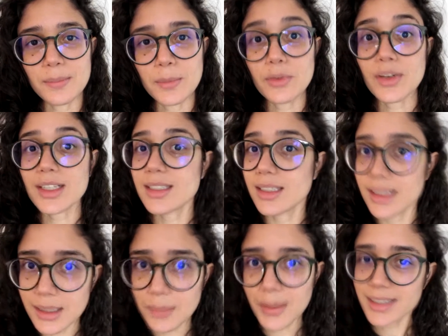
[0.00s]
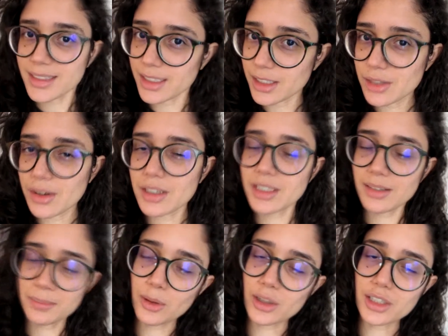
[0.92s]
me facilita bastante. Eu acho
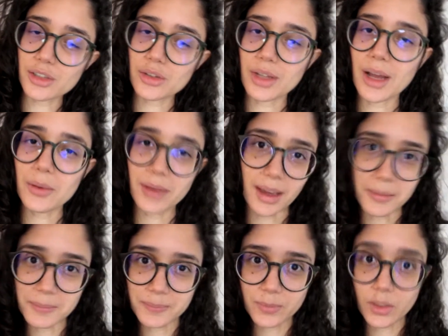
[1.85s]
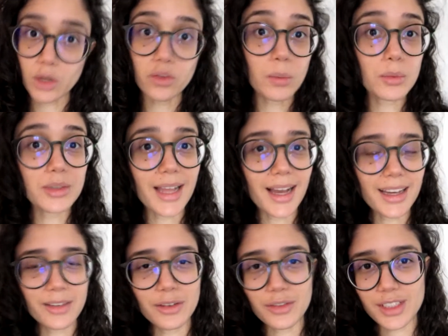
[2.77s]
que pode ajudar alguém. Então vamos lá
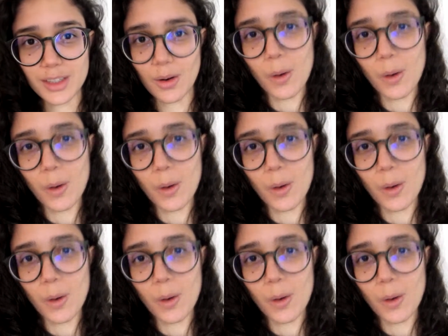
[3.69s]
que eu vou fazer o